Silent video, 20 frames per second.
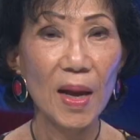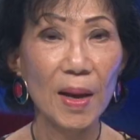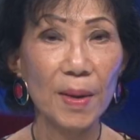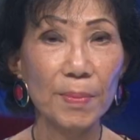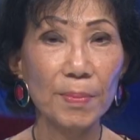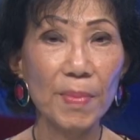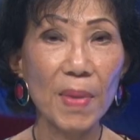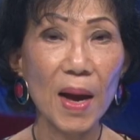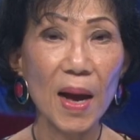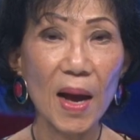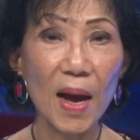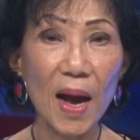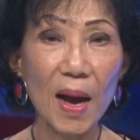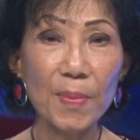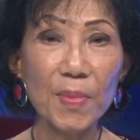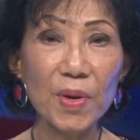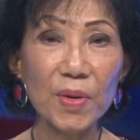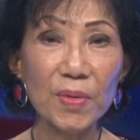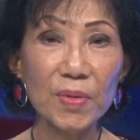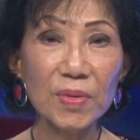Bà
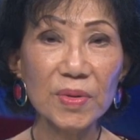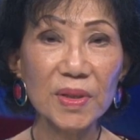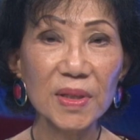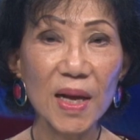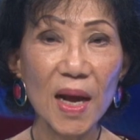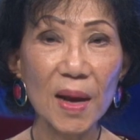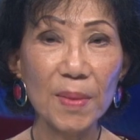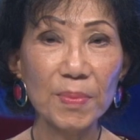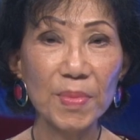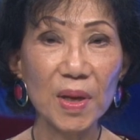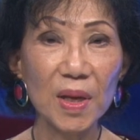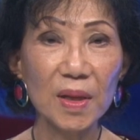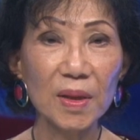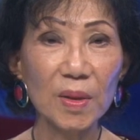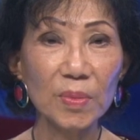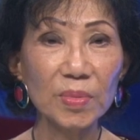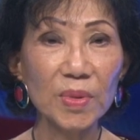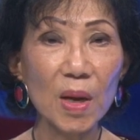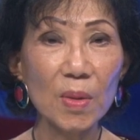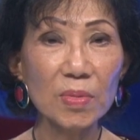Amarosa bị Tổng
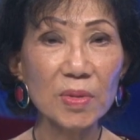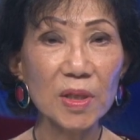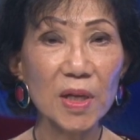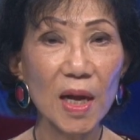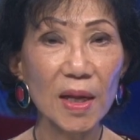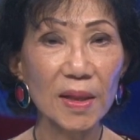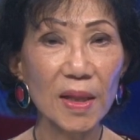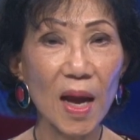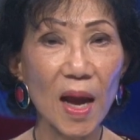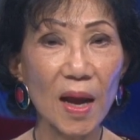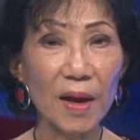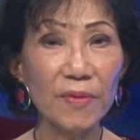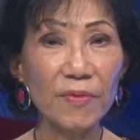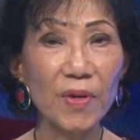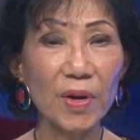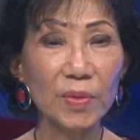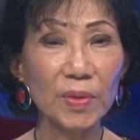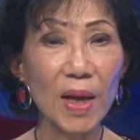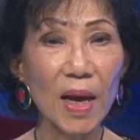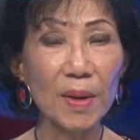thống sa thải
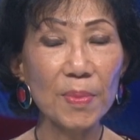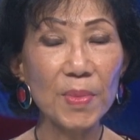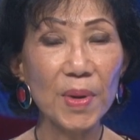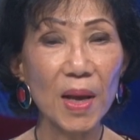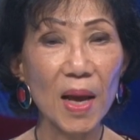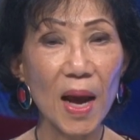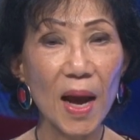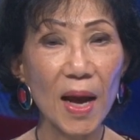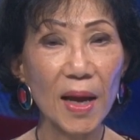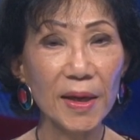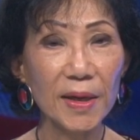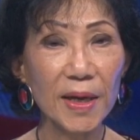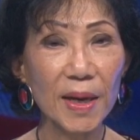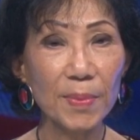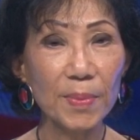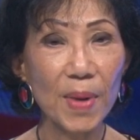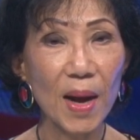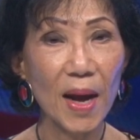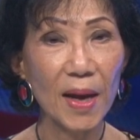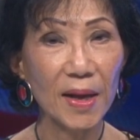vào tháng 12
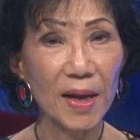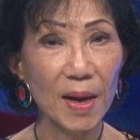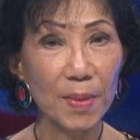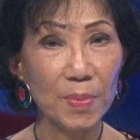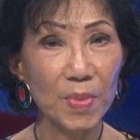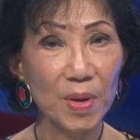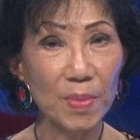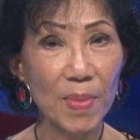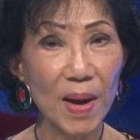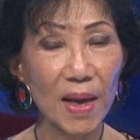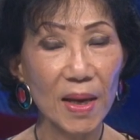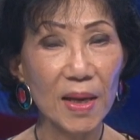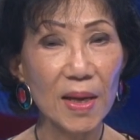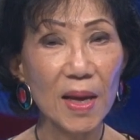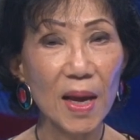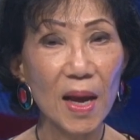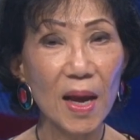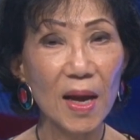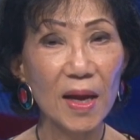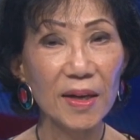năm 2017.
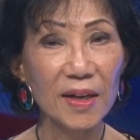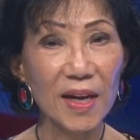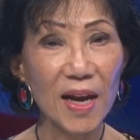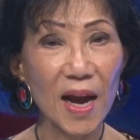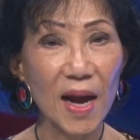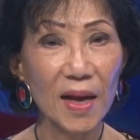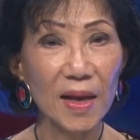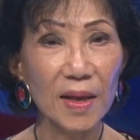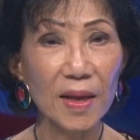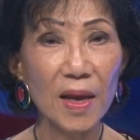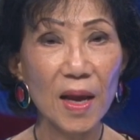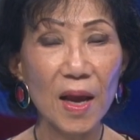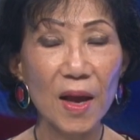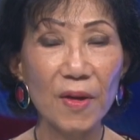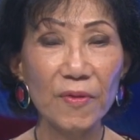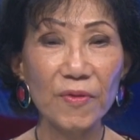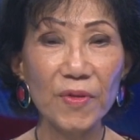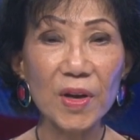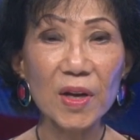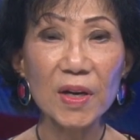Này
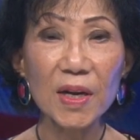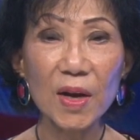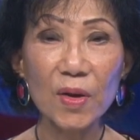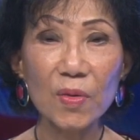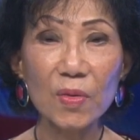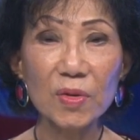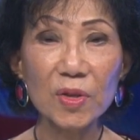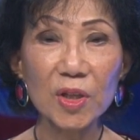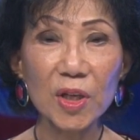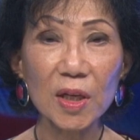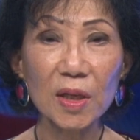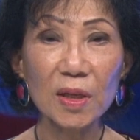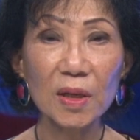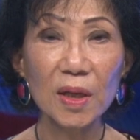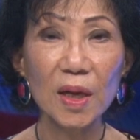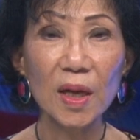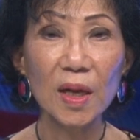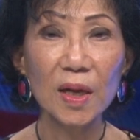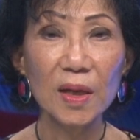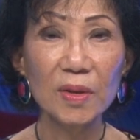viết ra cuốn sách
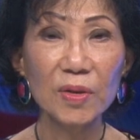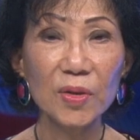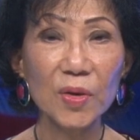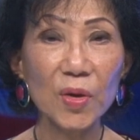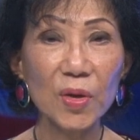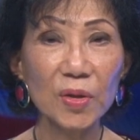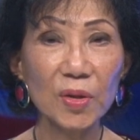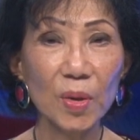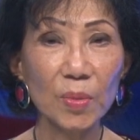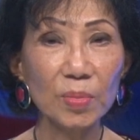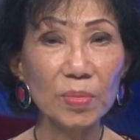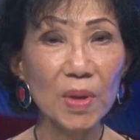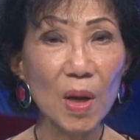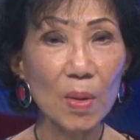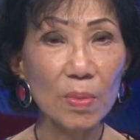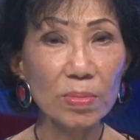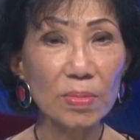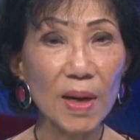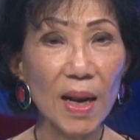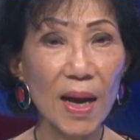cho Tổng
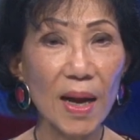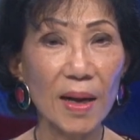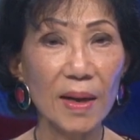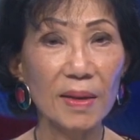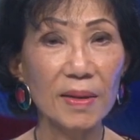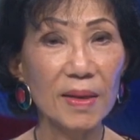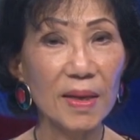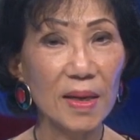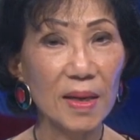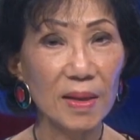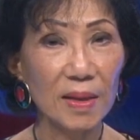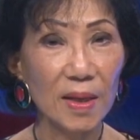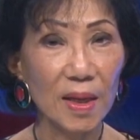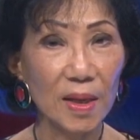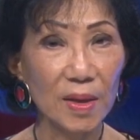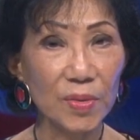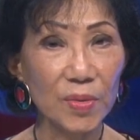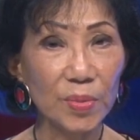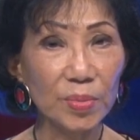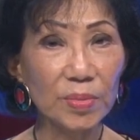thống là kỳ
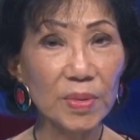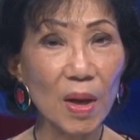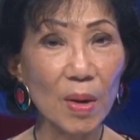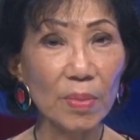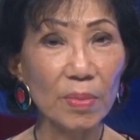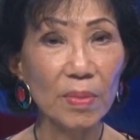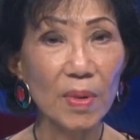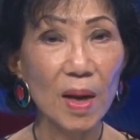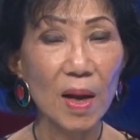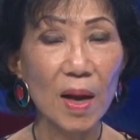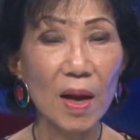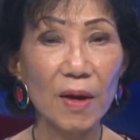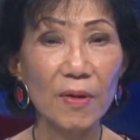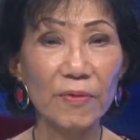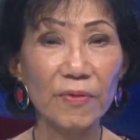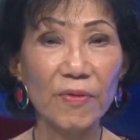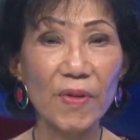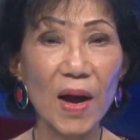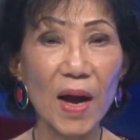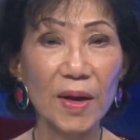thị chủng tộc
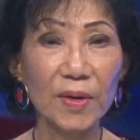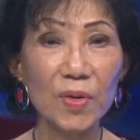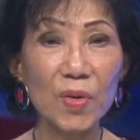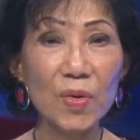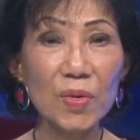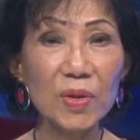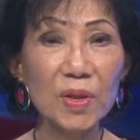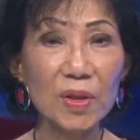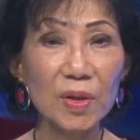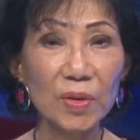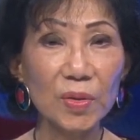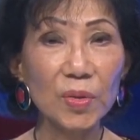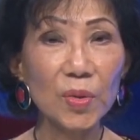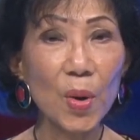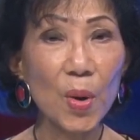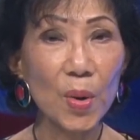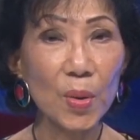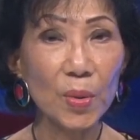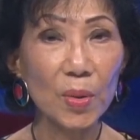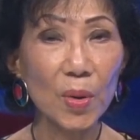và đối xử
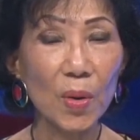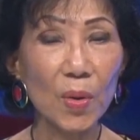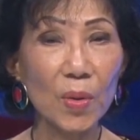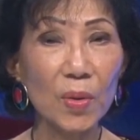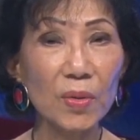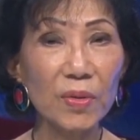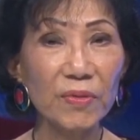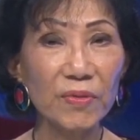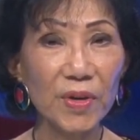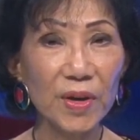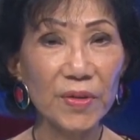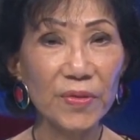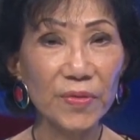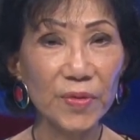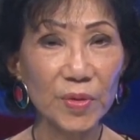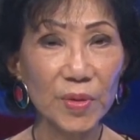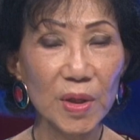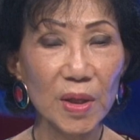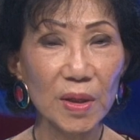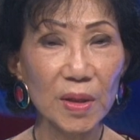thô lỗ với phụ
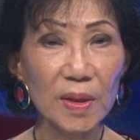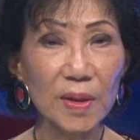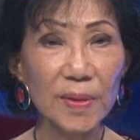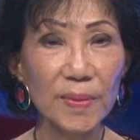nữ.